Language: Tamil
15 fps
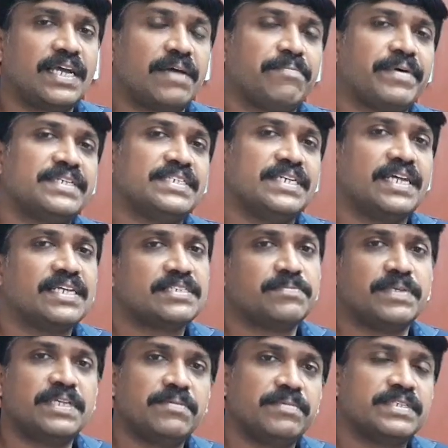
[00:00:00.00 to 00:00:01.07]

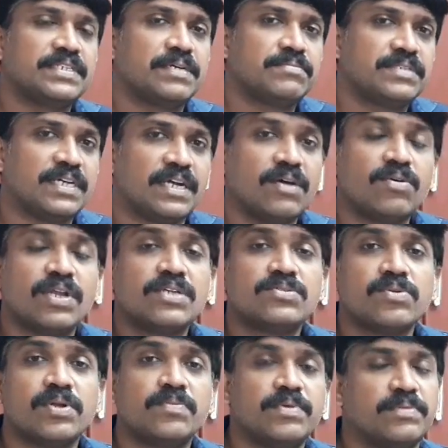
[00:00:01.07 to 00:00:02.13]
கெப்பாசிட்டர்ஸ் பற்றி பேச ஆரம்பிச்சிட்டாங்கன்னா
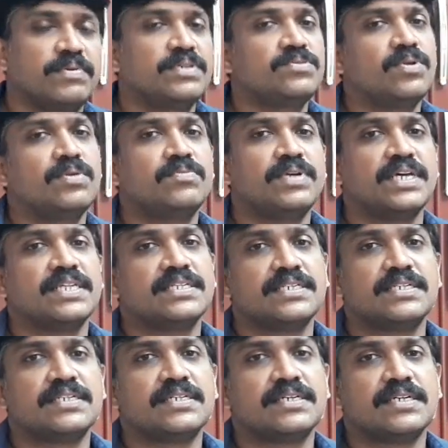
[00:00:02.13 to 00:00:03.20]
உங்களால் சொல்ல முடியும்னா சொல்ல முடியாது
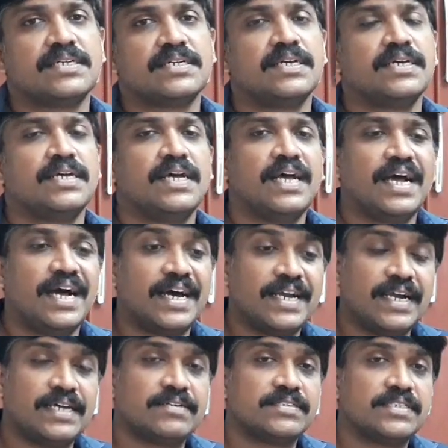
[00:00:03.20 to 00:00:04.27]

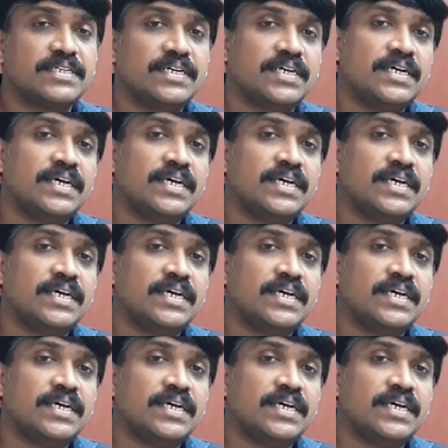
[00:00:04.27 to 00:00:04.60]
அதனால் வந்து